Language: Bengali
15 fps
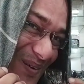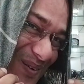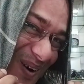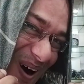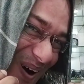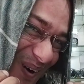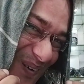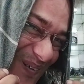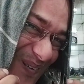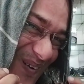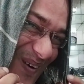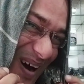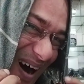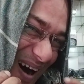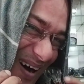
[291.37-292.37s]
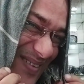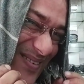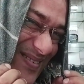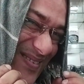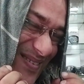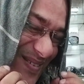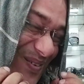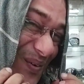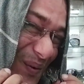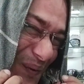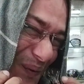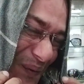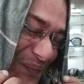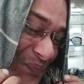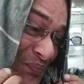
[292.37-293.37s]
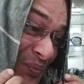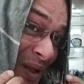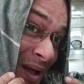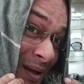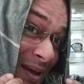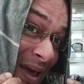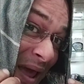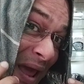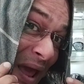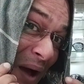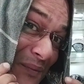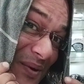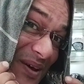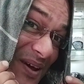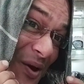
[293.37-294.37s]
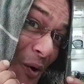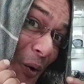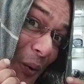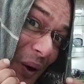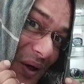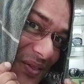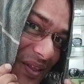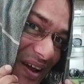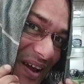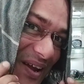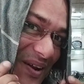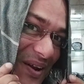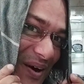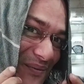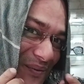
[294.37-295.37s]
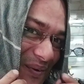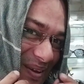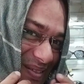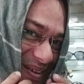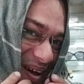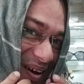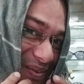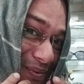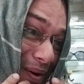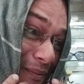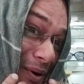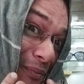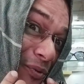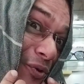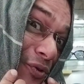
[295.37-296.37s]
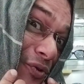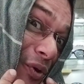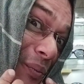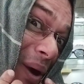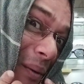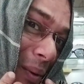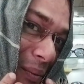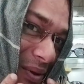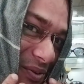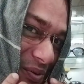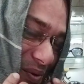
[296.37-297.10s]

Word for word: খাবো খড়কুটো খাস গু খেয়ে আমি ওখান থেকে ইনকাম করে নিয়ে আসবো আমার দুস্থ মা বাবার